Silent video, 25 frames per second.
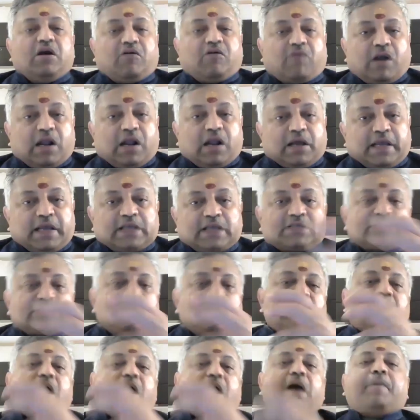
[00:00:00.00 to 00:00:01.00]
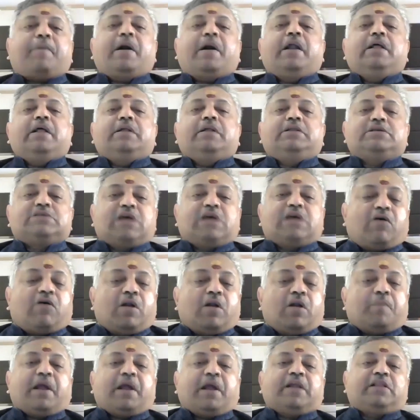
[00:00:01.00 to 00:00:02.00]
వాళ్ళ గెస్ట్లను కాపాడే దిశగా
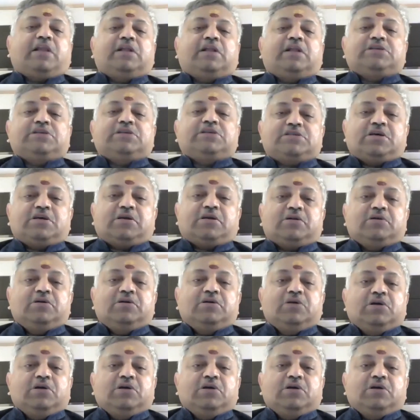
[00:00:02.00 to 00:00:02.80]
వాళ్ళ ప్రయత్నాలు చేశారు